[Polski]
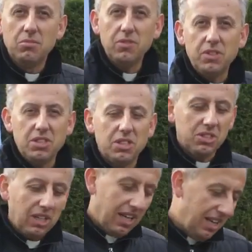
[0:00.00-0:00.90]
Mówi się,
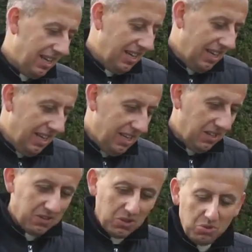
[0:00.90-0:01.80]
że
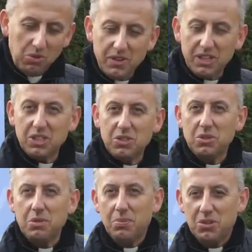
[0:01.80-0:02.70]
jest to człowiek,
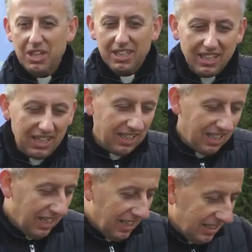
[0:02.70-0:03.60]
który posiada
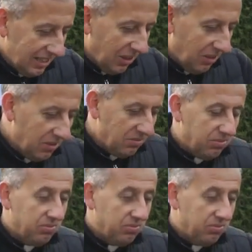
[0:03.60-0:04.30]
no,